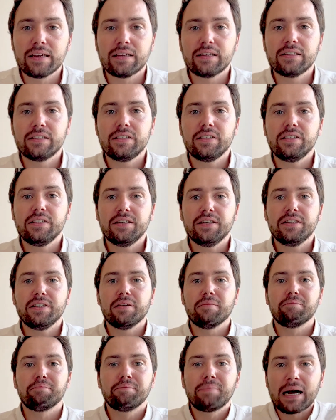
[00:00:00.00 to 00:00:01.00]

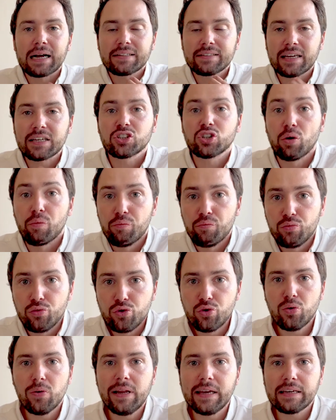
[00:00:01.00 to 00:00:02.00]
qui partagent
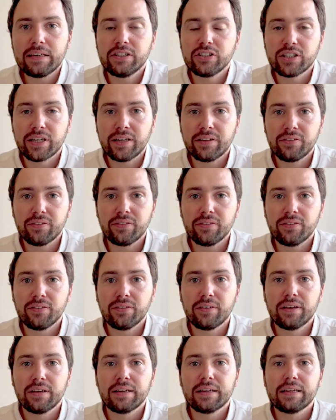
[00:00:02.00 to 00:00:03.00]
mieux les richesses
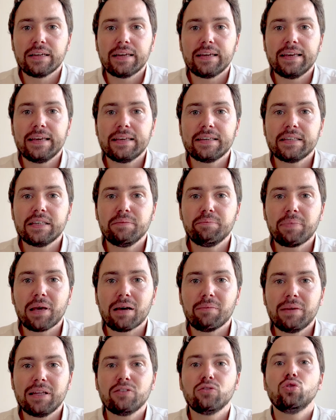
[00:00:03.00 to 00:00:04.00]
et qui
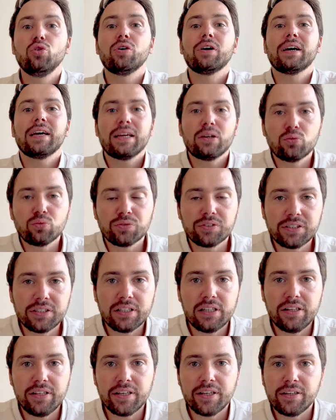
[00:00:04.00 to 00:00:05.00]
permettent de
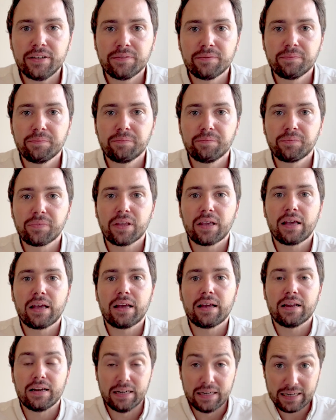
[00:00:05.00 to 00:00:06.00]
réconcilier
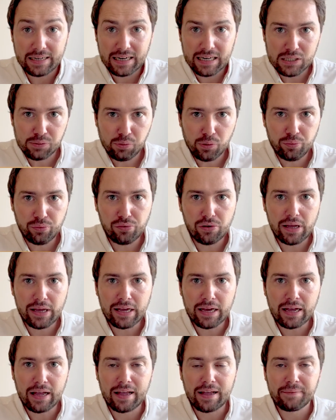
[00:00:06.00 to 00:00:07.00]
les classes
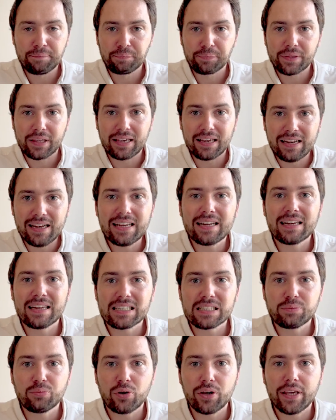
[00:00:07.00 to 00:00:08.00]
populaires et les
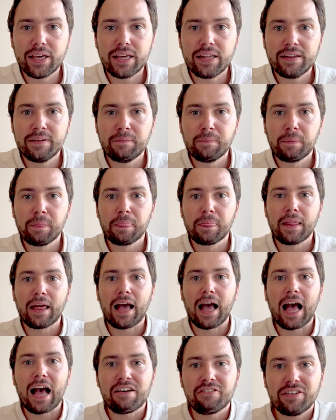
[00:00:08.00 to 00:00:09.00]
classes moyennes
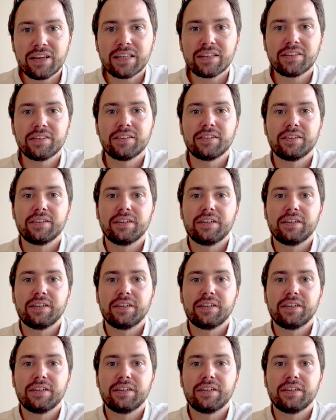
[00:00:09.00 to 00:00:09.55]
avec